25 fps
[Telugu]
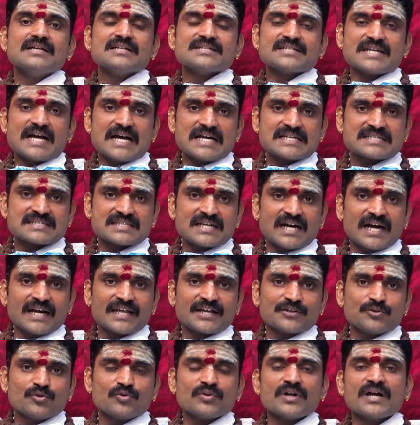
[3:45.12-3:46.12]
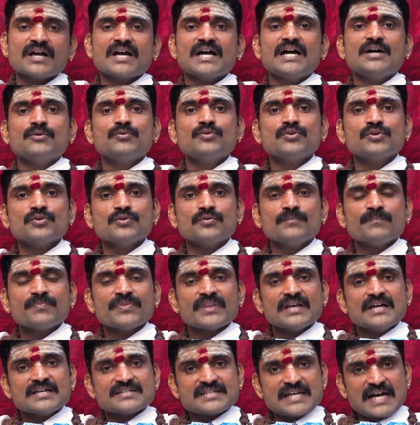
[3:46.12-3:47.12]
శాస్త్రానికి దూరంగా ఉంటూ
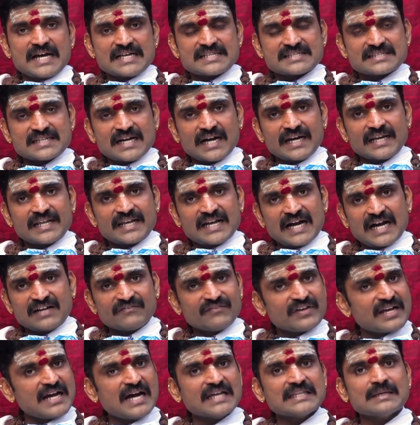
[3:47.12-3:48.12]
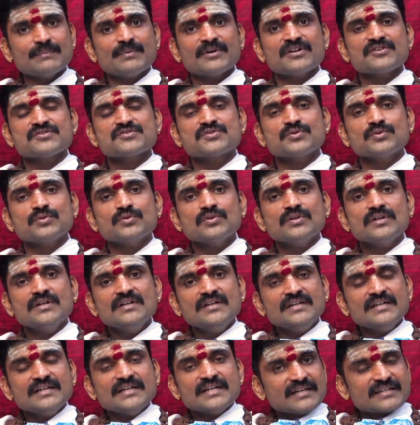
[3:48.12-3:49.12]
శాస్త్రాన్ని విఘాతపరుస్తూ
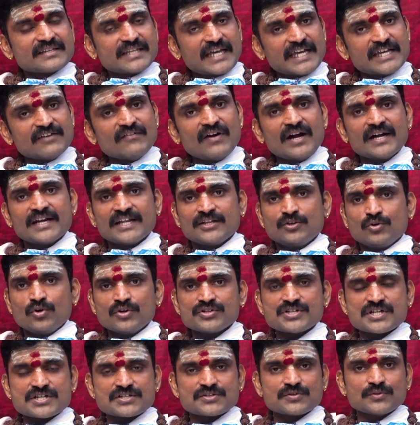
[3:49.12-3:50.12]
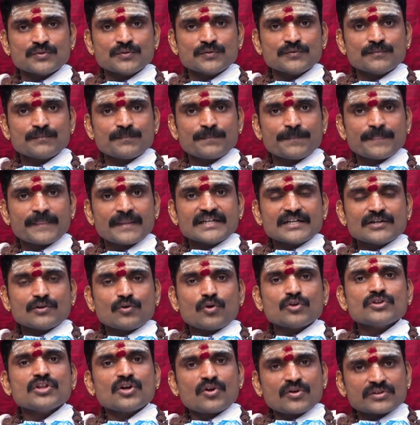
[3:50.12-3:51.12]
దైవాన్ని దూషిస్తూ
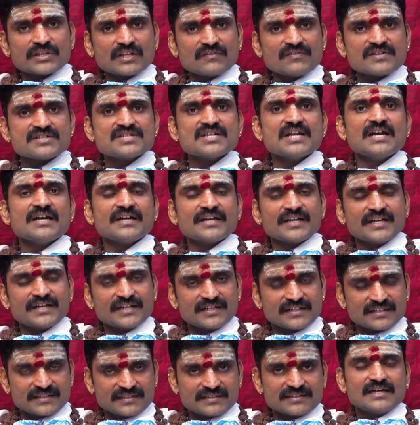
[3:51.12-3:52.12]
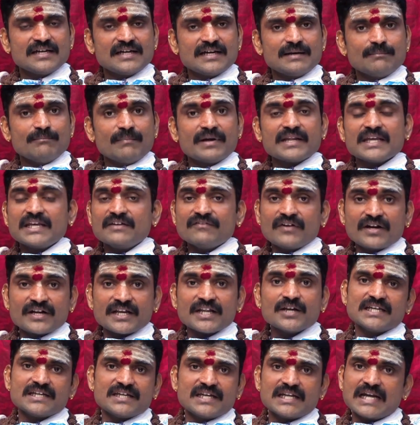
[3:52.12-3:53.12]
కొత్త కొత్త విద్యలండి మరి
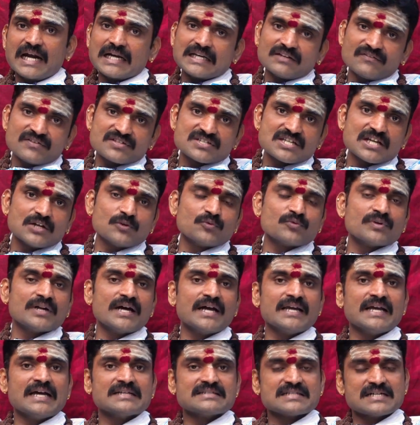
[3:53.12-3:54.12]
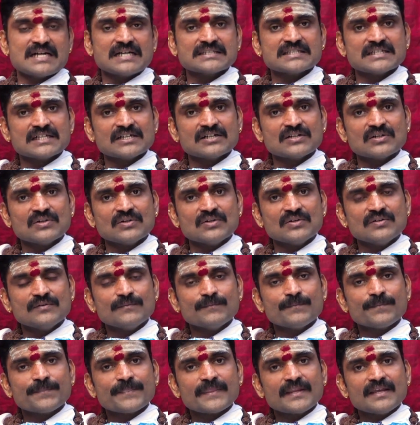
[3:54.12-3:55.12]
ఇవన్నీ ఇలాంటి విద్యలు ఉన్నాయా సనాతనంలో
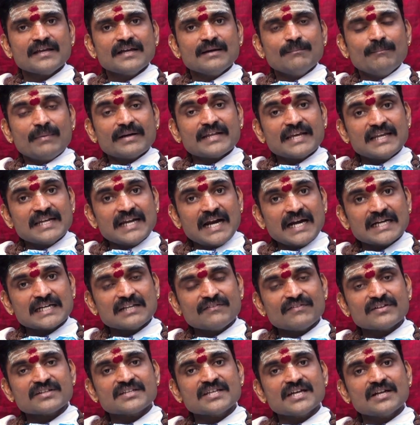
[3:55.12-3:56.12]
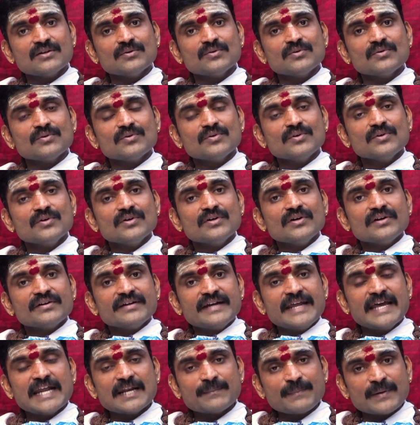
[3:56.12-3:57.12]
మరి ఇలాంటి విద్యలు
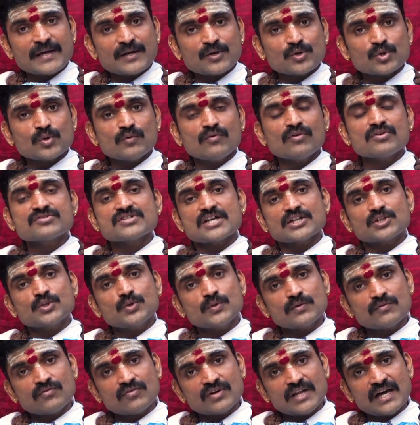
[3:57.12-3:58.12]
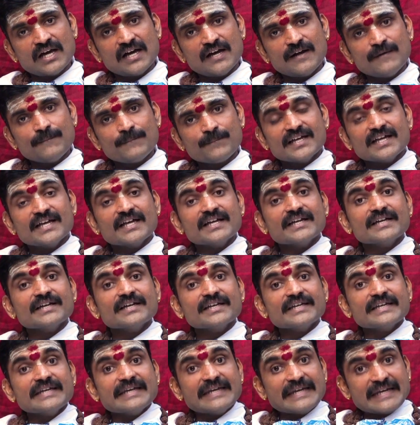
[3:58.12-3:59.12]
నేర్పే గురువులు సద్గురువుల
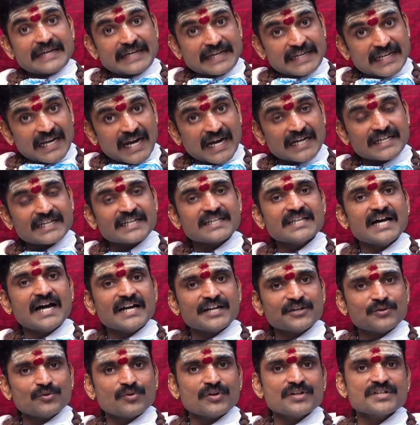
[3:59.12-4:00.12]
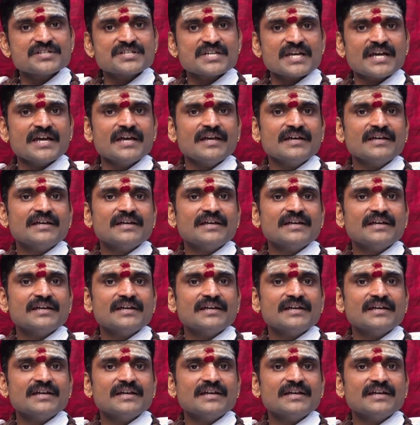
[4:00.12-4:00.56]
ఇలాంటి దాని గురించే